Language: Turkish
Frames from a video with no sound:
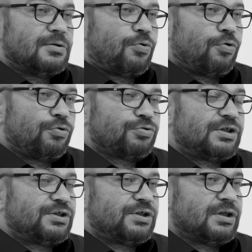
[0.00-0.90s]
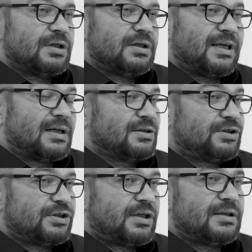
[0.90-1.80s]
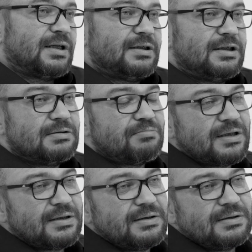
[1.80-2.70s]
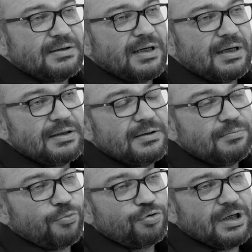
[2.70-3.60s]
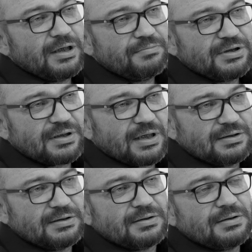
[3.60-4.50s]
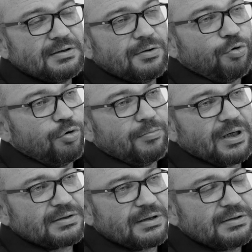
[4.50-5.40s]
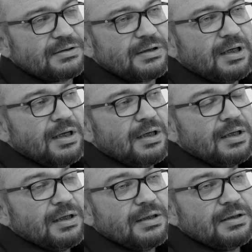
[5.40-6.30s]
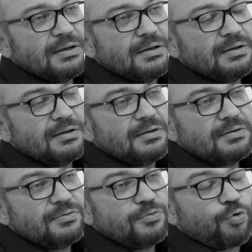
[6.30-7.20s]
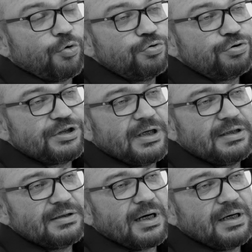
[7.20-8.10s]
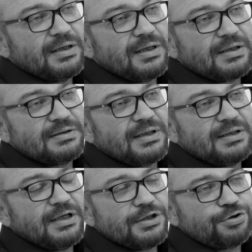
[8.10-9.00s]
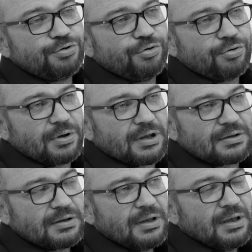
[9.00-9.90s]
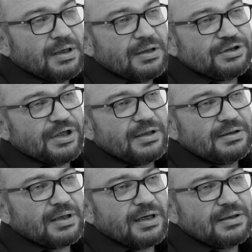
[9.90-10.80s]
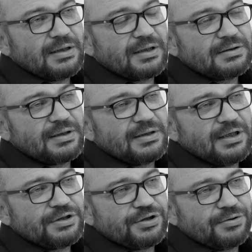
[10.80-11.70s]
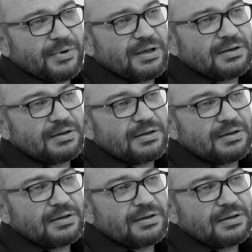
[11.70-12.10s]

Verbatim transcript: O kişi yanlış trenden inmektedir. Yani modern bir kadın olmaktadır. E, onu şehrin aynalarından geçiriyorlar şehrin aynalarından geçirmek